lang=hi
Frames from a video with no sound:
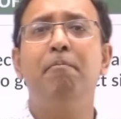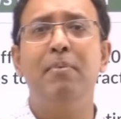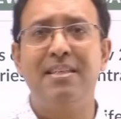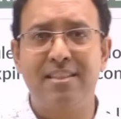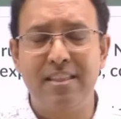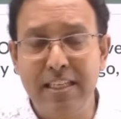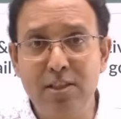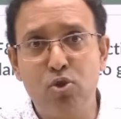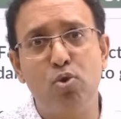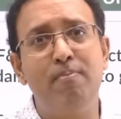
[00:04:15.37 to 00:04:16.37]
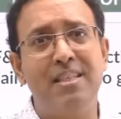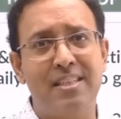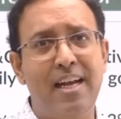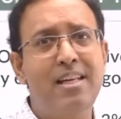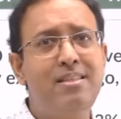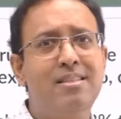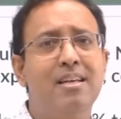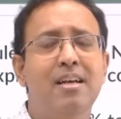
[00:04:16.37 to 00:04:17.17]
मिस तीन सौ मिसाइल्स